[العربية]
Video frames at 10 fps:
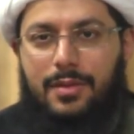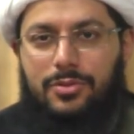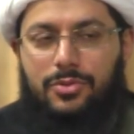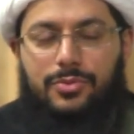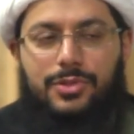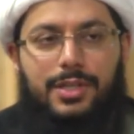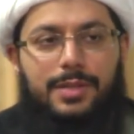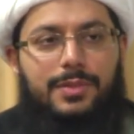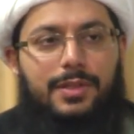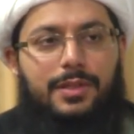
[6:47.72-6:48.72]
شنو
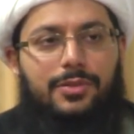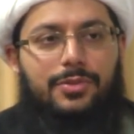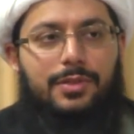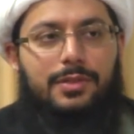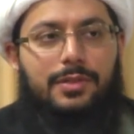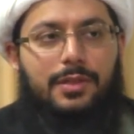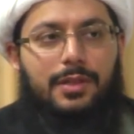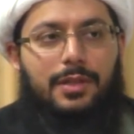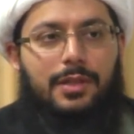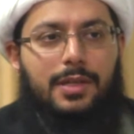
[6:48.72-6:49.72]
جريمة الرجل؟
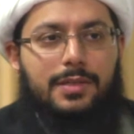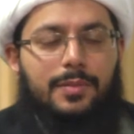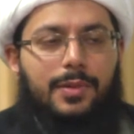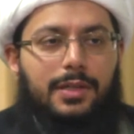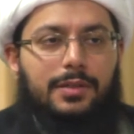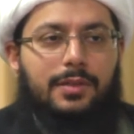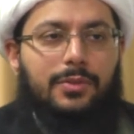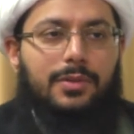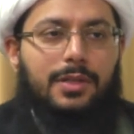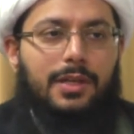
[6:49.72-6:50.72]
كتب عند
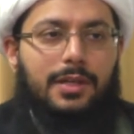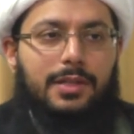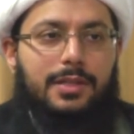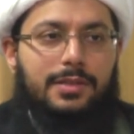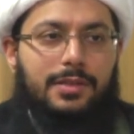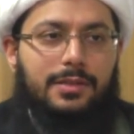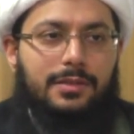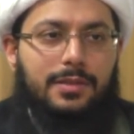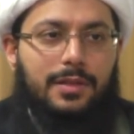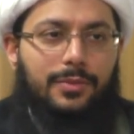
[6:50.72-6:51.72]
كل آية
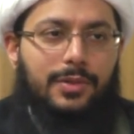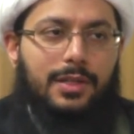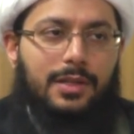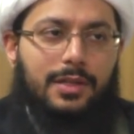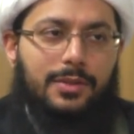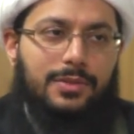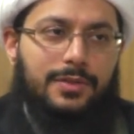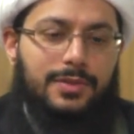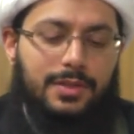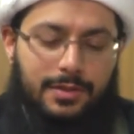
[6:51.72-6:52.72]
تأويلها أو
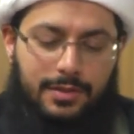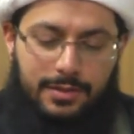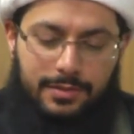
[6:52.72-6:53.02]
تفسيرها